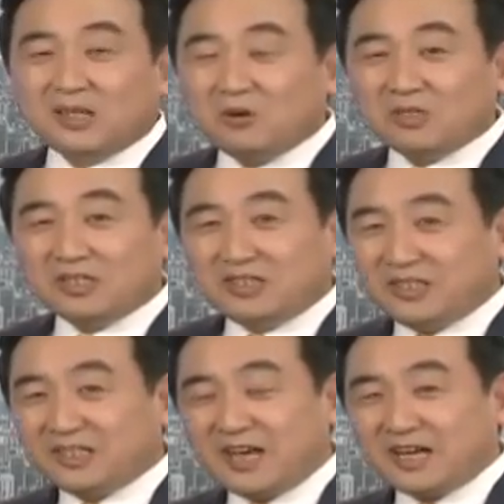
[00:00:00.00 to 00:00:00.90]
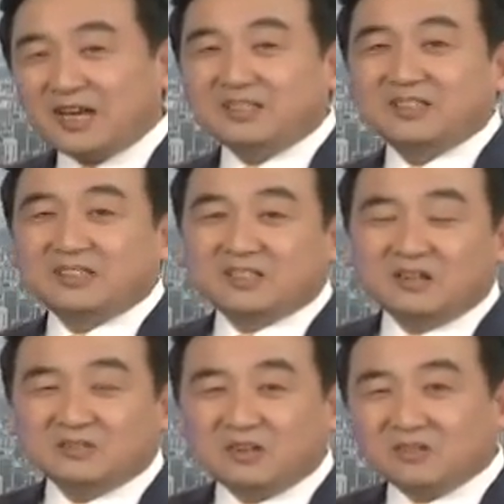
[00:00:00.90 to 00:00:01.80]
涛哥你应该看这个，
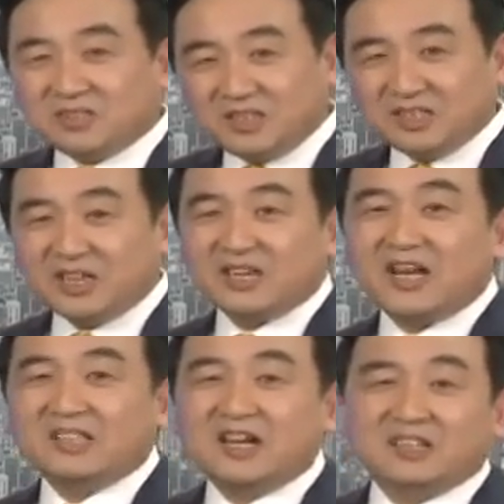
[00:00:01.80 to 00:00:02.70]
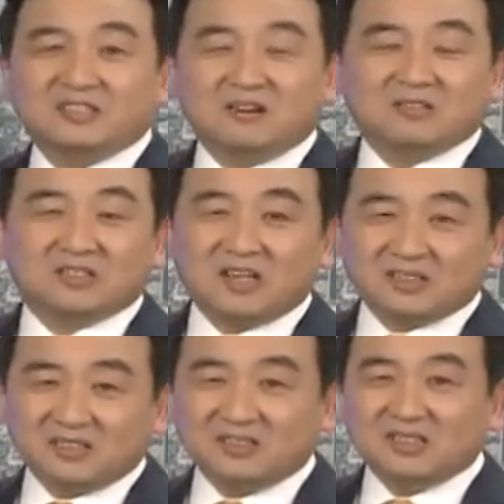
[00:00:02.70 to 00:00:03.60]
涛哥你应该看那个，涛哥
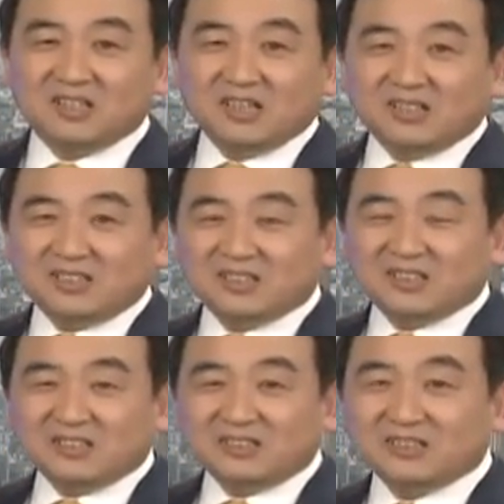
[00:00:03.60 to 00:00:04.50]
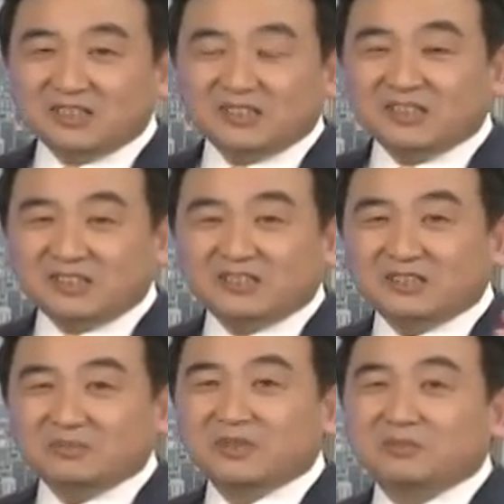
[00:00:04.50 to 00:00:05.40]
当时这个圣经里
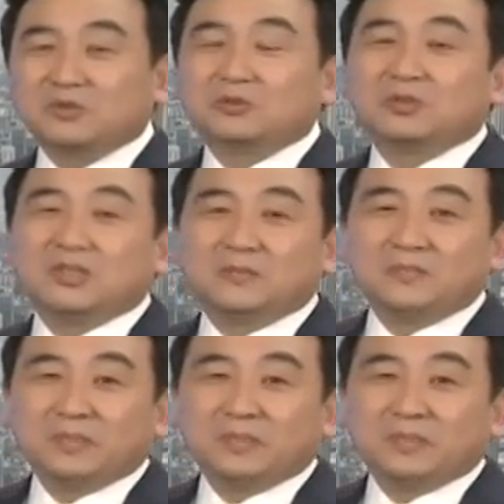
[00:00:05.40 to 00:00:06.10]
是怎么说的？